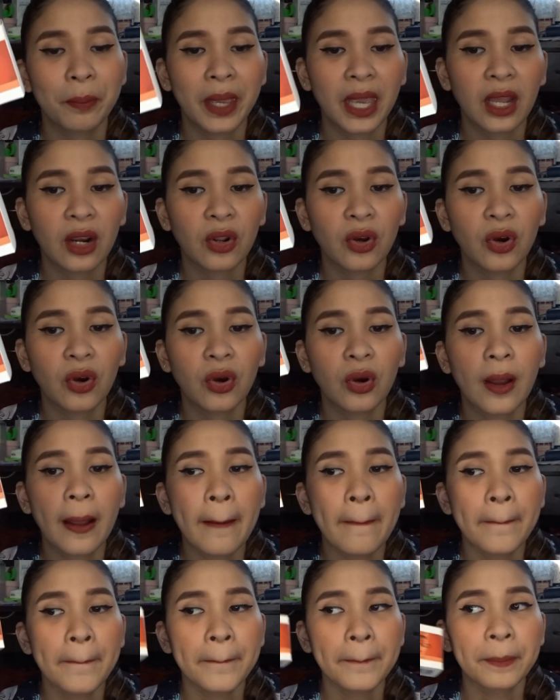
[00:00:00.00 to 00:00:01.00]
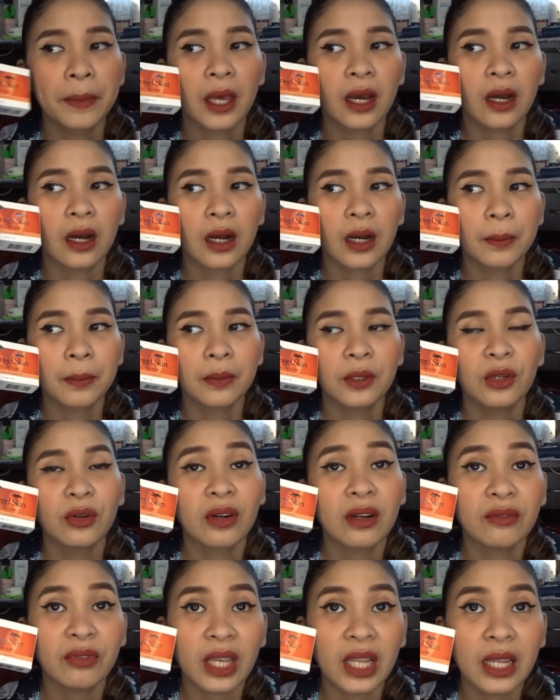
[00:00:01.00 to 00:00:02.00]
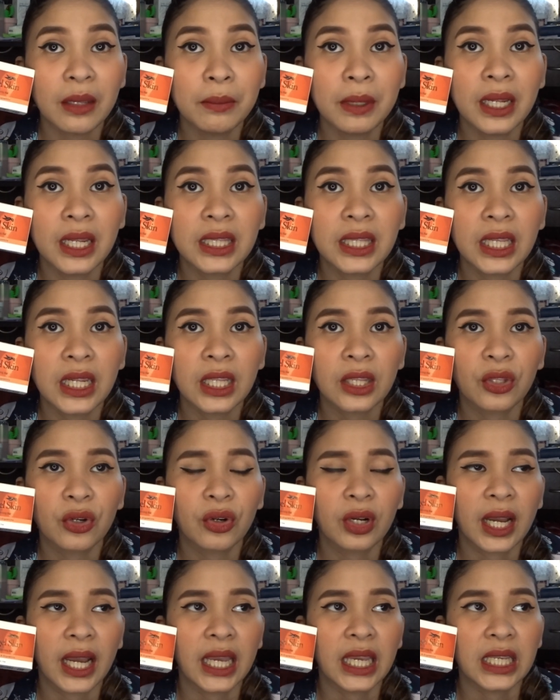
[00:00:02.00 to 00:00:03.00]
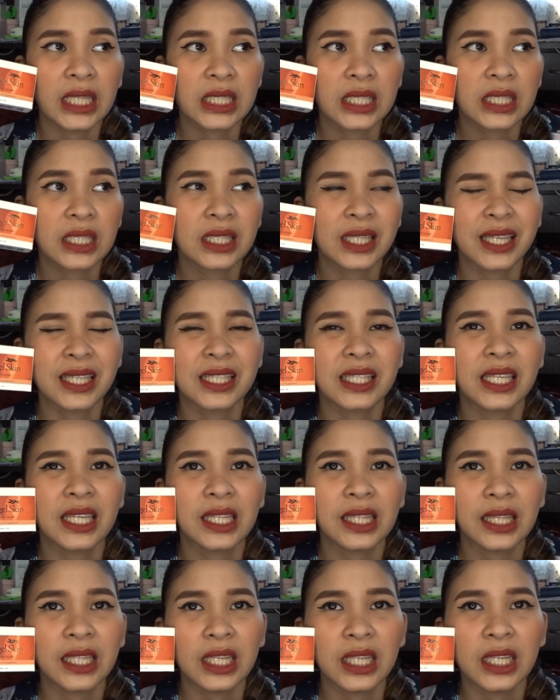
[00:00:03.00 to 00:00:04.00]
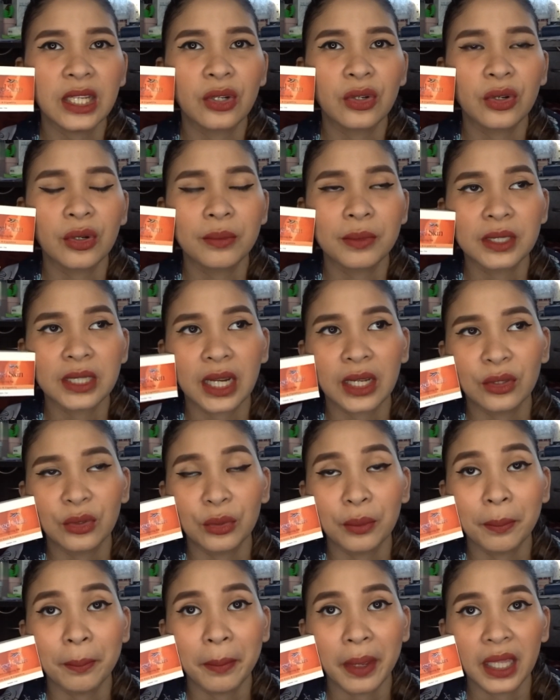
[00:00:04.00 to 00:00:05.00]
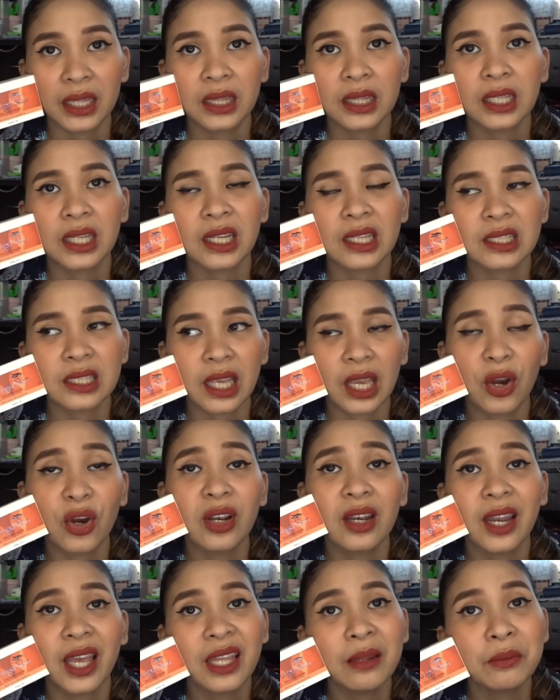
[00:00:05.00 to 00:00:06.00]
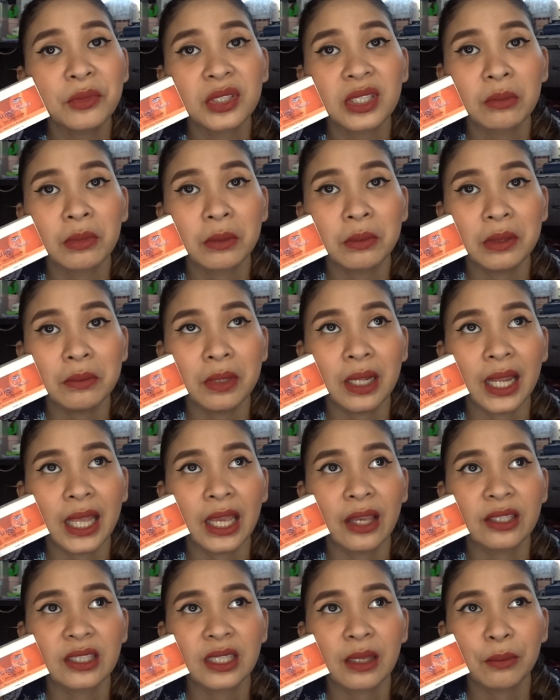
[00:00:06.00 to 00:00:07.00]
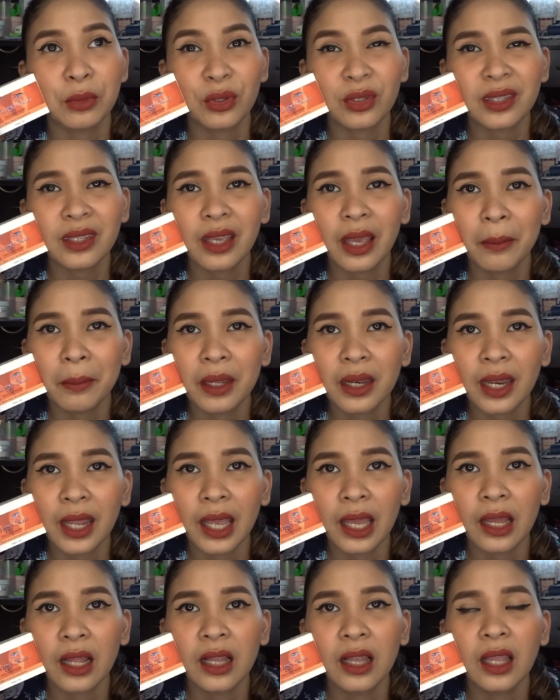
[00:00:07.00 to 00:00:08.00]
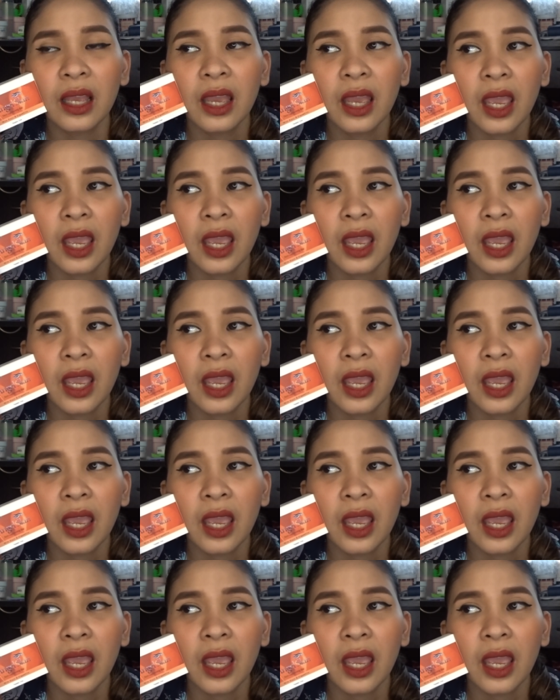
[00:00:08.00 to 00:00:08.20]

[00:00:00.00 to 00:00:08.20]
Pero, um, yung availability nito guys is hindi ko masyadong bet kasi online mo siya mabibili sa Beauty MNL